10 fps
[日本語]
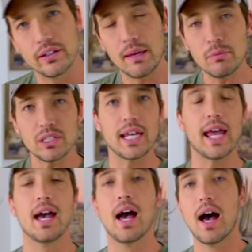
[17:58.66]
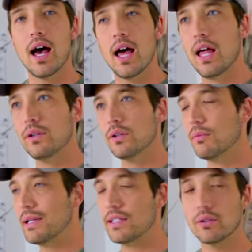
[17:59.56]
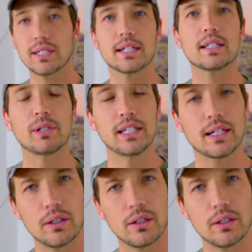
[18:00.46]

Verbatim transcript: you。 でもしね、別に押さなくてもいいん